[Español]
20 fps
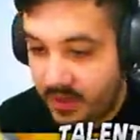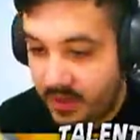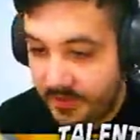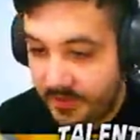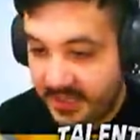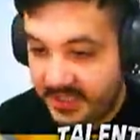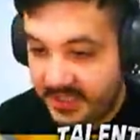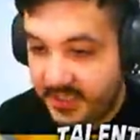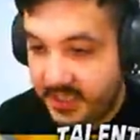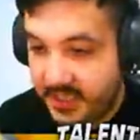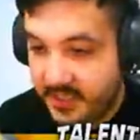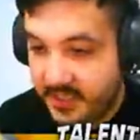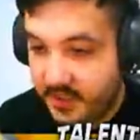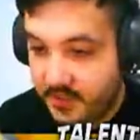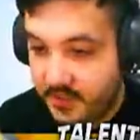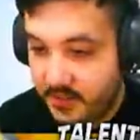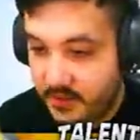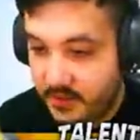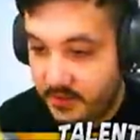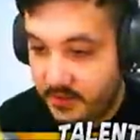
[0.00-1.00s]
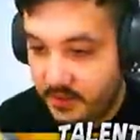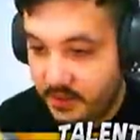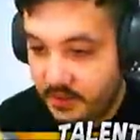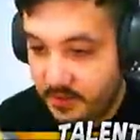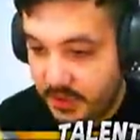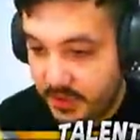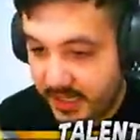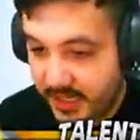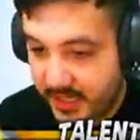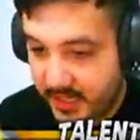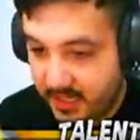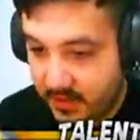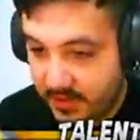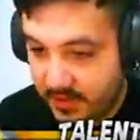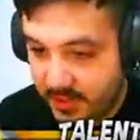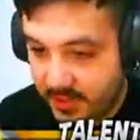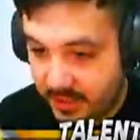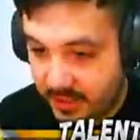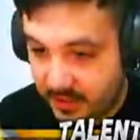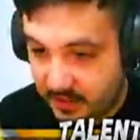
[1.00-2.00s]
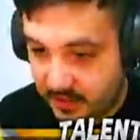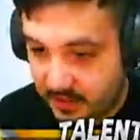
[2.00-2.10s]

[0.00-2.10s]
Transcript: maestra, tío. ¿Qué queréis que os diga?